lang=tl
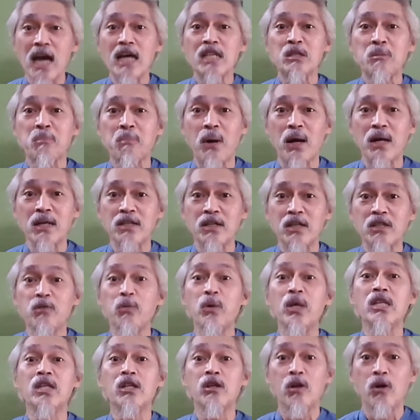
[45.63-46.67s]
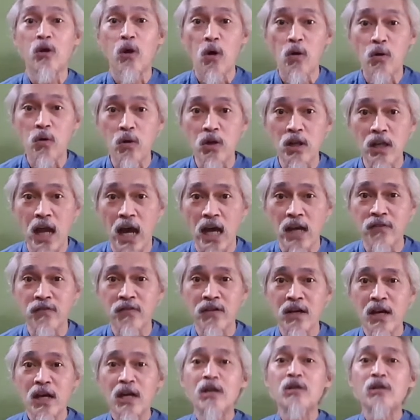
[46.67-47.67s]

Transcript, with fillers: has partnered with Coco Life